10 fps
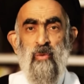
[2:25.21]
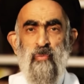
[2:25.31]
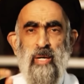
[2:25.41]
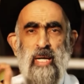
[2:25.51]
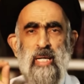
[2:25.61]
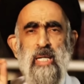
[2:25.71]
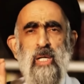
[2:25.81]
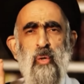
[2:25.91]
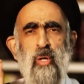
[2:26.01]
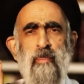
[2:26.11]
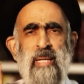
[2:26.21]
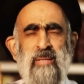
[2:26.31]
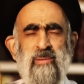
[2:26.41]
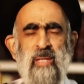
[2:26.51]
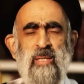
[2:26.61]
فقليل من
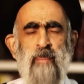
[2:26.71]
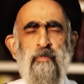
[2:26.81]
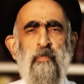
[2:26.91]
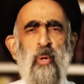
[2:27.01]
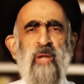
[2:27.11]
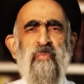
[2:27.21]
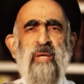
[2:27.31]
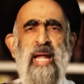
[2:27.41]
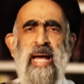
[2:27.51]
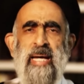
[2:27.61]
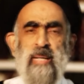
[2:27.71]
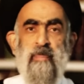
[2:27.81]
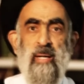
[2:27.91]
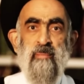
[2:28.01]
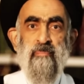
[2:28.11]
التدبر في العاقبة